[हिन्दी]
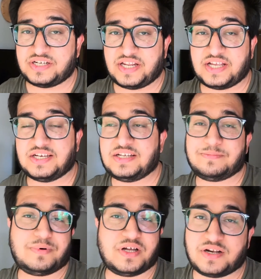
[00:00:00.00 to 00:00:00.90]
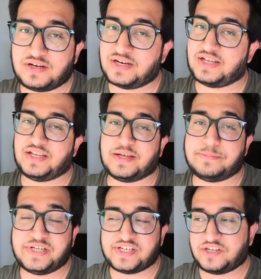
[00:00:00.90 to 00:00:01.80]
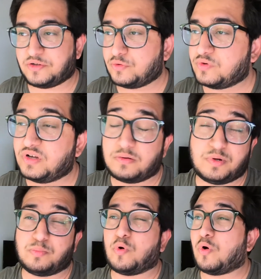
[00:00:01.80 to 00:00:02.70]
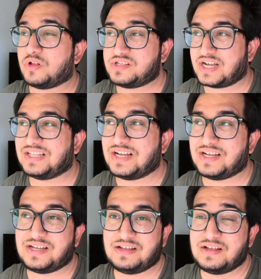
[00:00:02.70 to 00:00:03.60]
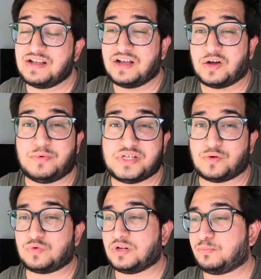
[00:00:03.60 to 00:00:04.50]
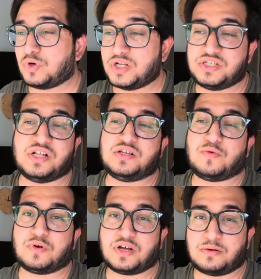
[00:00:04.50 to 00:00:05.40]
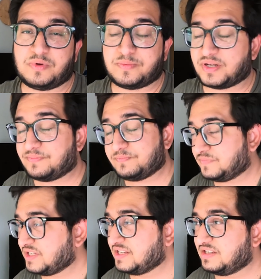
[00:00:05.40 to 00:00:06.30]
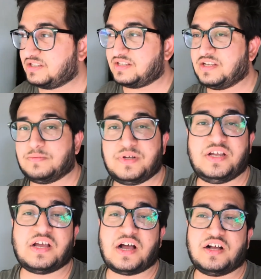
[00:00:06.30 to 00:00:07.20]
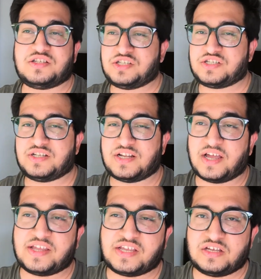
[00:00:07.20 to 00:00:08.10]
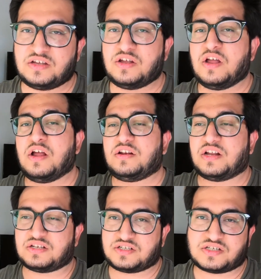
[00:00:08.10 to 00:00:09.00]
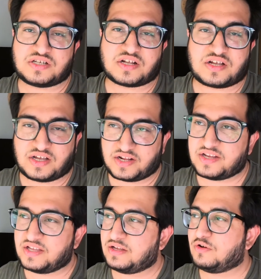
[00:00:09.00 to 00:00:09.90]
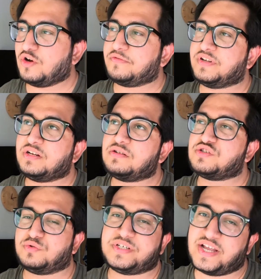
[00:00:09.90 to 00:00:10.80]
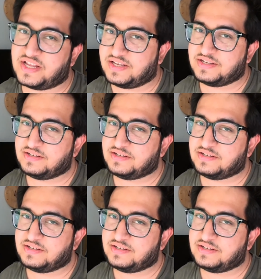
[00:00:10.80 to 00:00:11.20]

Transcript: सिटी के लिए पर नहीं अभी नहीं क्योंकि गर्मी बहुत ज़्यादा है अभी जाऊँगा ना पूरा जल जाऊँगा गर्मी में इसलिए अभी अच्छे से नहाएंगे नाश्ता वाश्ता करेंगे और फिर सो जाएंगे